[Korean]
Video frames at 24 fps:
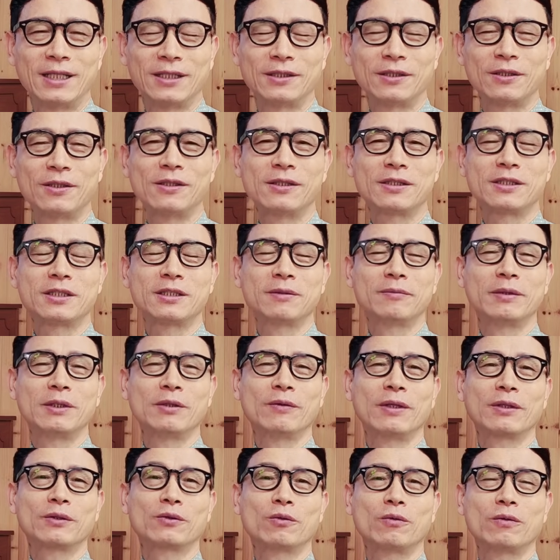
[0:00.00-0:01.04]

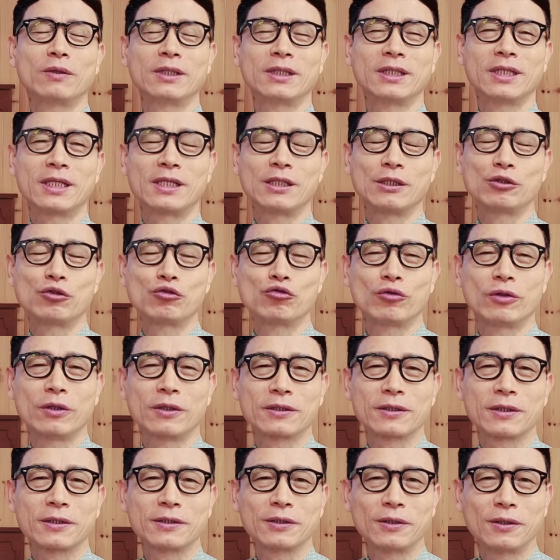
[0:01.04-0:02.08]
열심히와 돌린다를
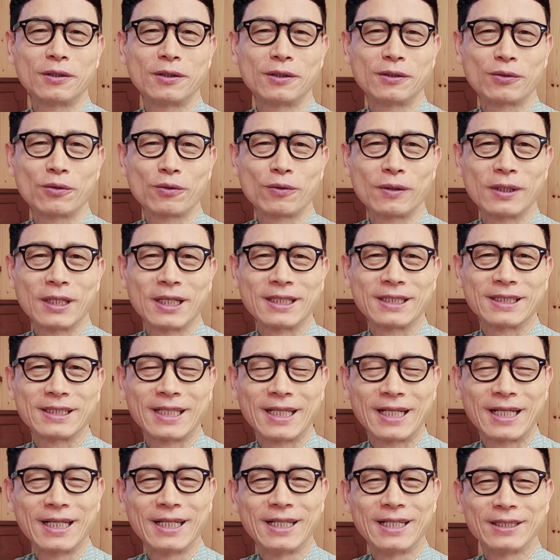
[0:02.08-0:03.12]
줄여서
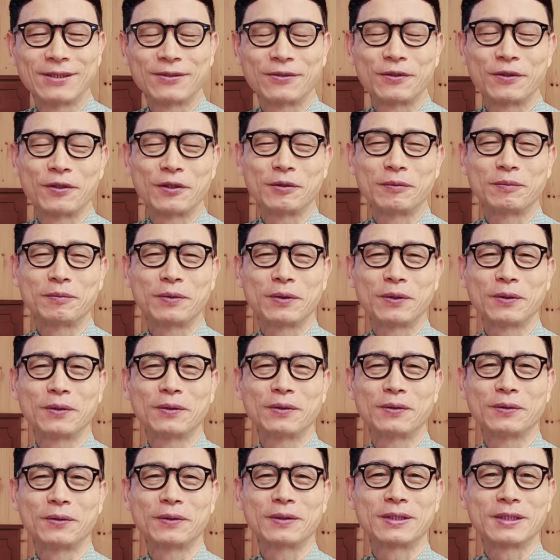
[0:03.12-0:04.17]
열돌한다 또 이런
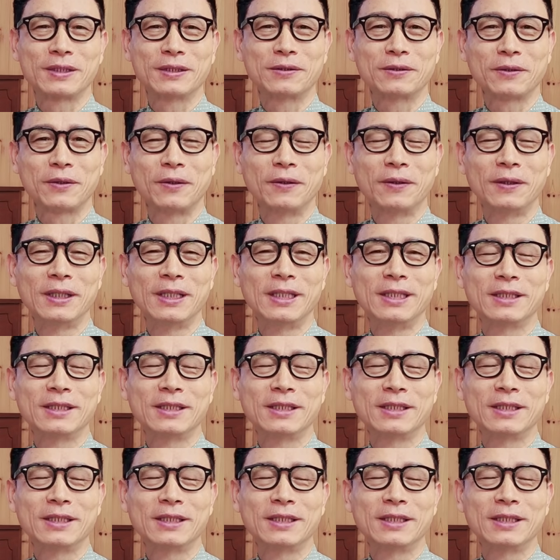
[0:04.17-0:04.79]
표현도 쓰죠